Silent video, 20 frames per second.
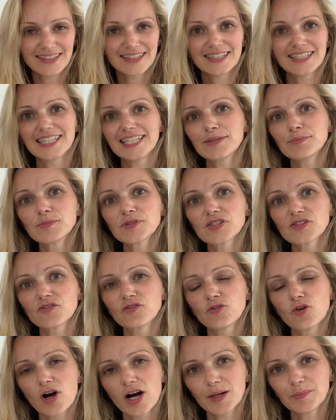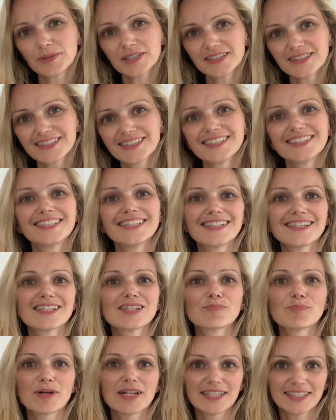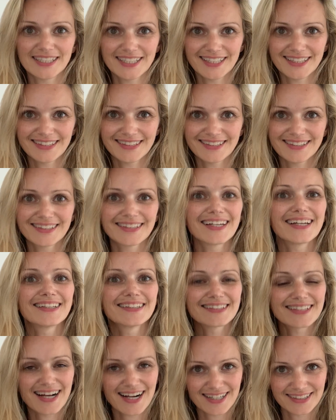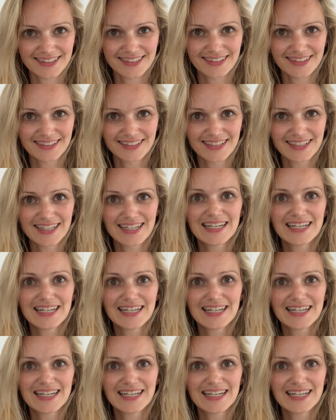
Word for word: Lebensformen dieses Planeten enthalten.